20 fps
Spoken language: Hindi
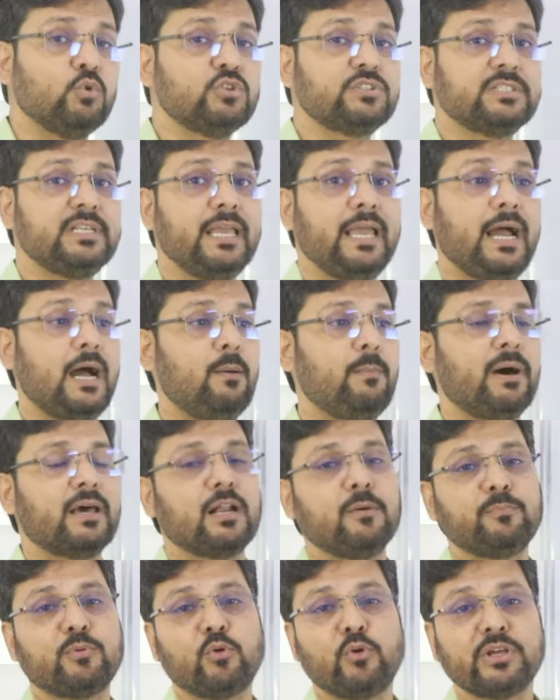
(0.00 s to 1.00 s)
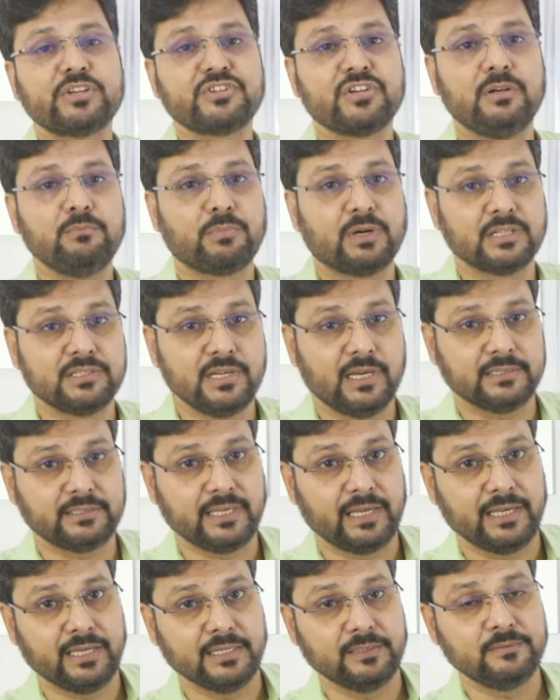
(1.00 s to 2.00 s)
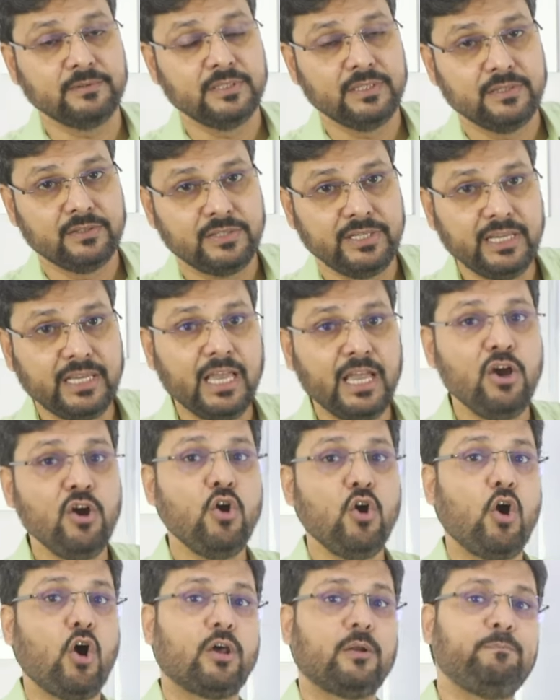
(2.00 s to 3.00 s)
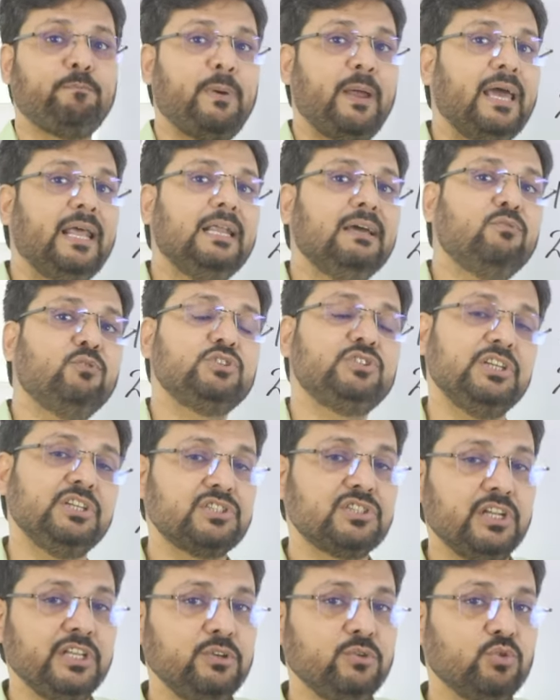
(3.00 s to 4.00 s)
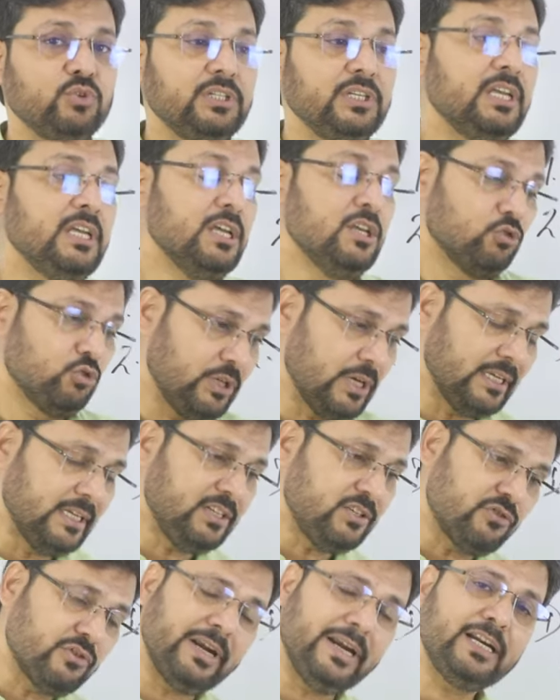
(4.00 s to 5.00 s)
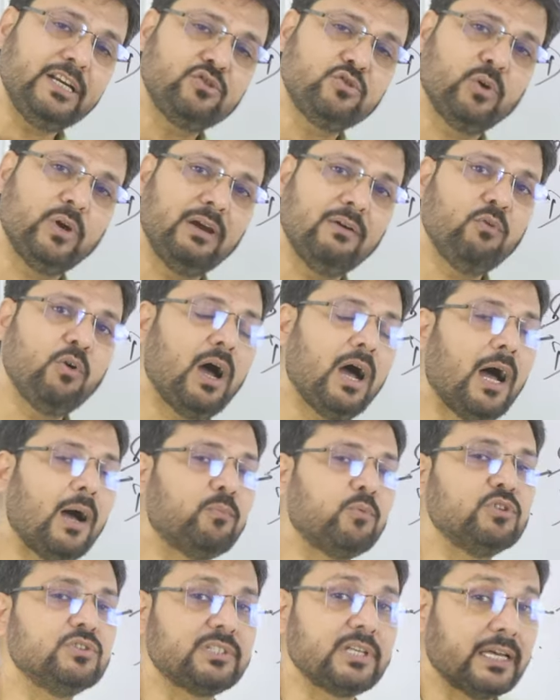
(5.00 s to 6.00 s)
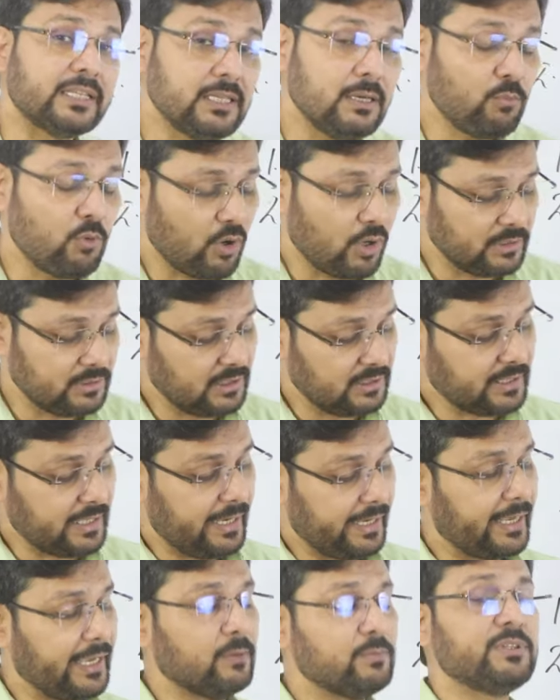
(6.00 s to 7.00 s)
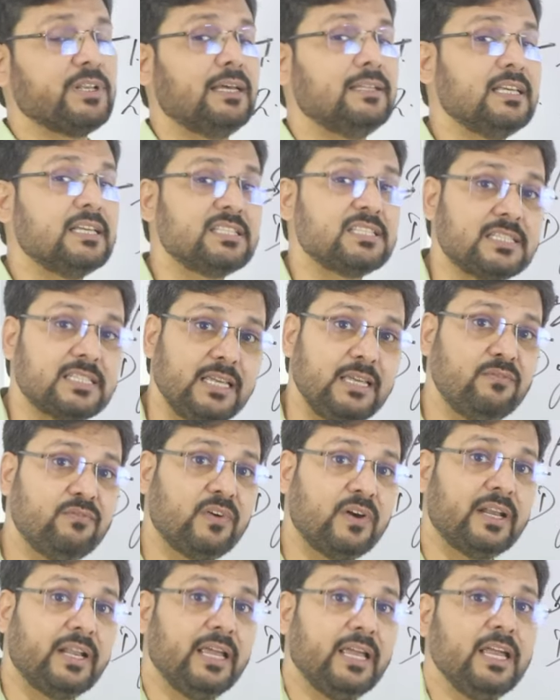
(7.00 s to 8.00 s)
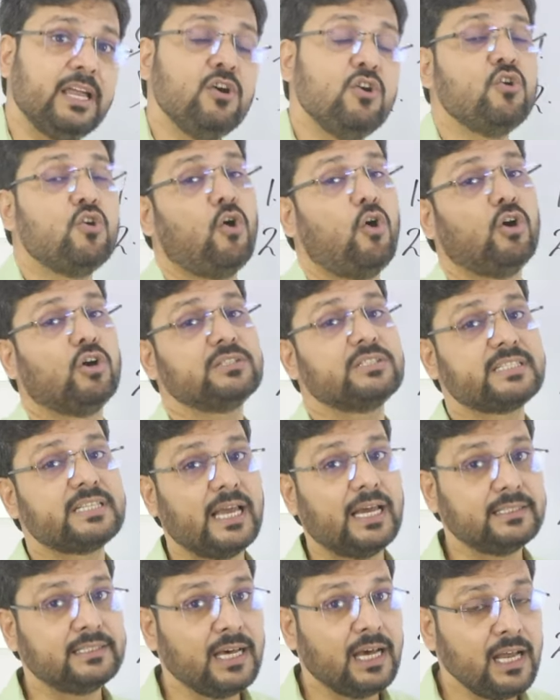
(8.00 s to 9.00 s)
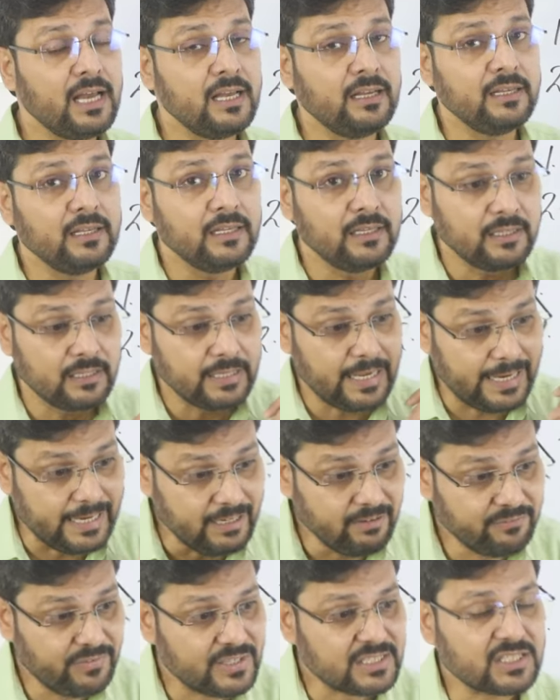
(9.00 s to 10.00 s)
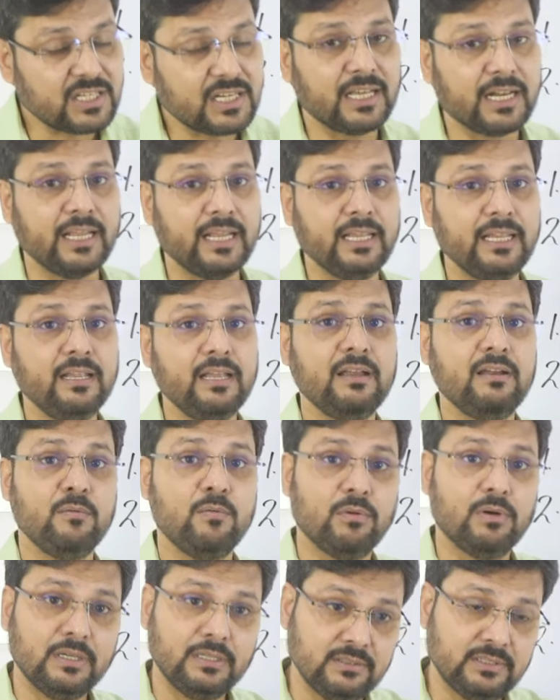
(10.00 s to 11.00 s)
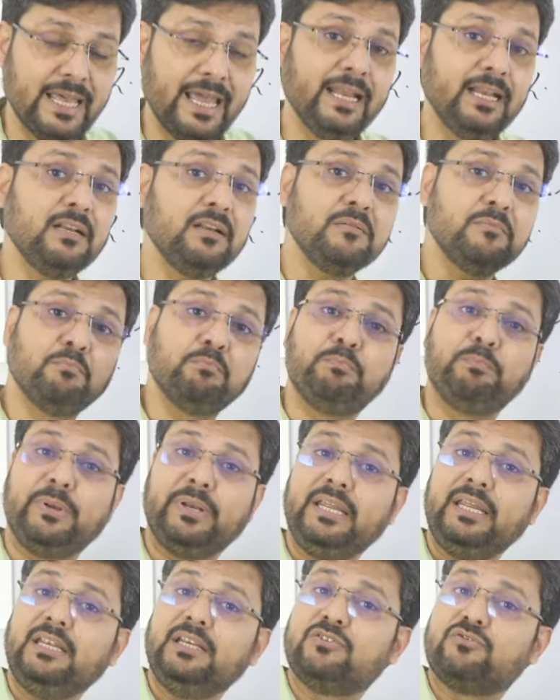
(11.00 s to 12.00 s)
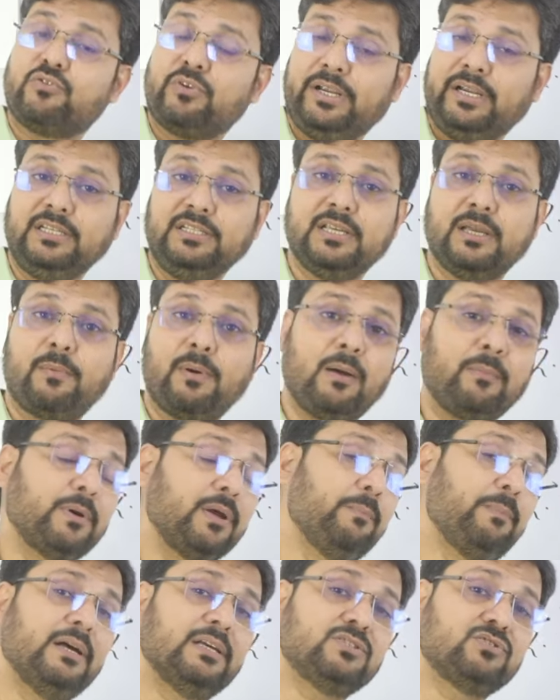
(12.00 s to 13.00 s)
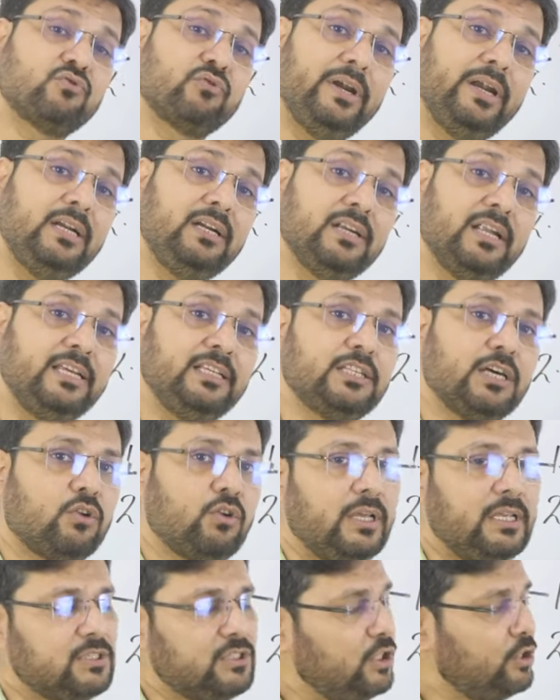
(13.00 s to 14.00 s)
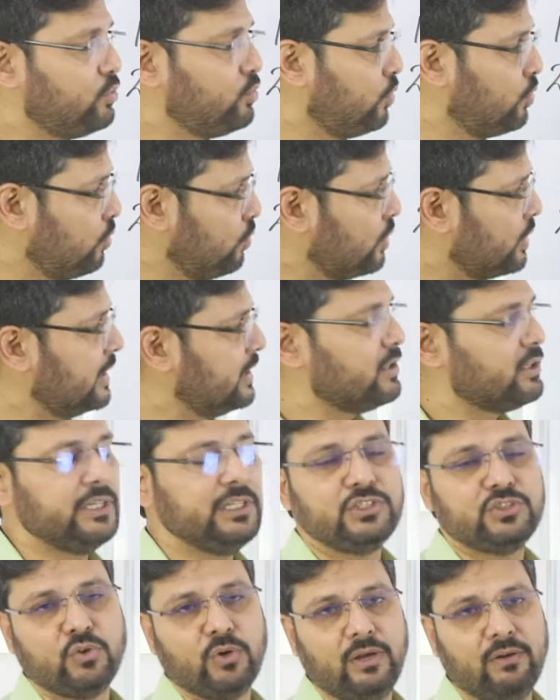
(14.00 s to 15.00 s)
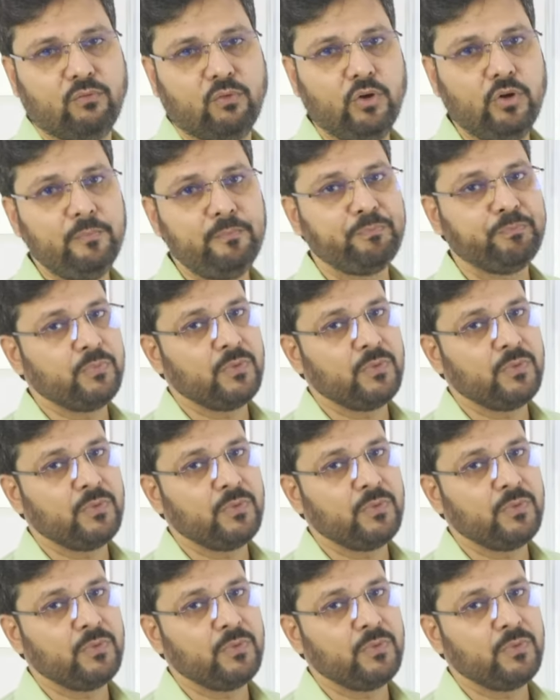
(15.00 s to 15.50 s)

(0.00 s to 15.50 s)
उससे हमारा प्रोडक्शन बढ़ जाता है ठीक है और पहले वो चीज़ नहीं होती तो यानी ट्रेड जो है वो आपको ज़्यादा मौका देता है कि आप ज़्यादा सेव करें और ज़्यादा इन्वेस्ट करें देन प्री ट्रेड जब आपके पास ट्रेड नहीं था और इससे दोनों कंट्रीज जो है वो